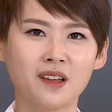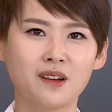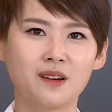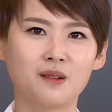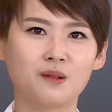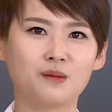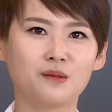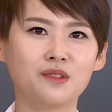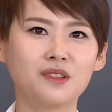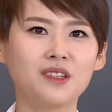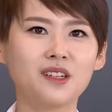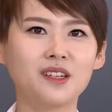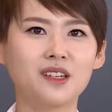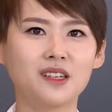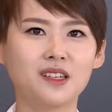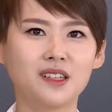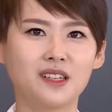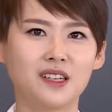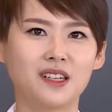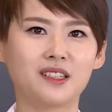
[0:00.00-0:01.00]

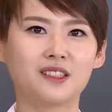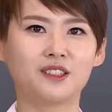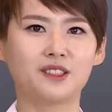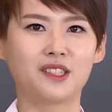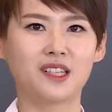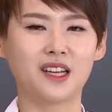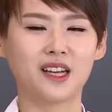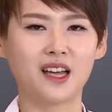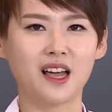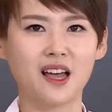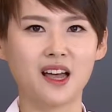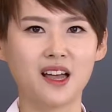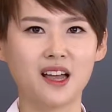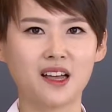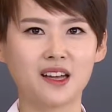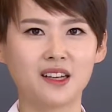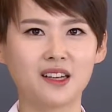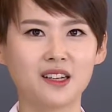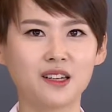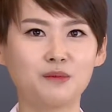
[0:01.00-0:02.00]
오늘은 그래서
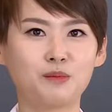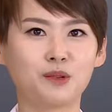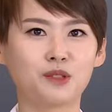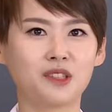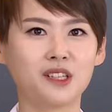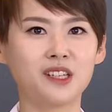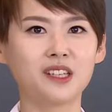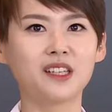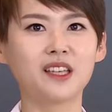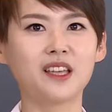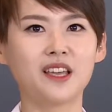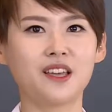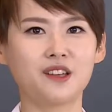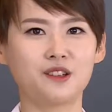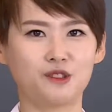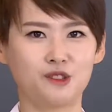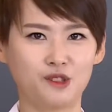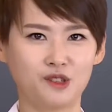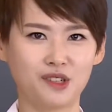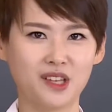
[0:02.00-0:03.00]
제가 그 보틀케이크
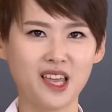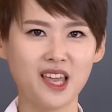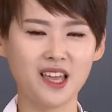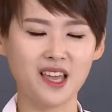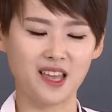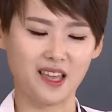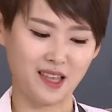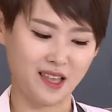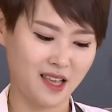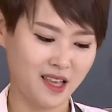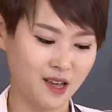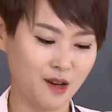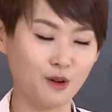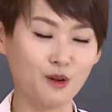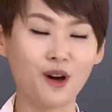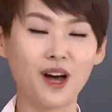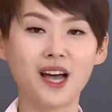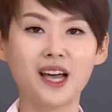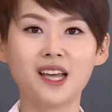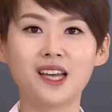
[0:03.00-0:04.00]
중에
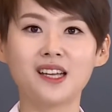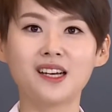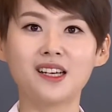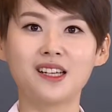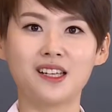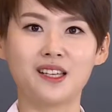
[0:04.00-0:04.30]
과일을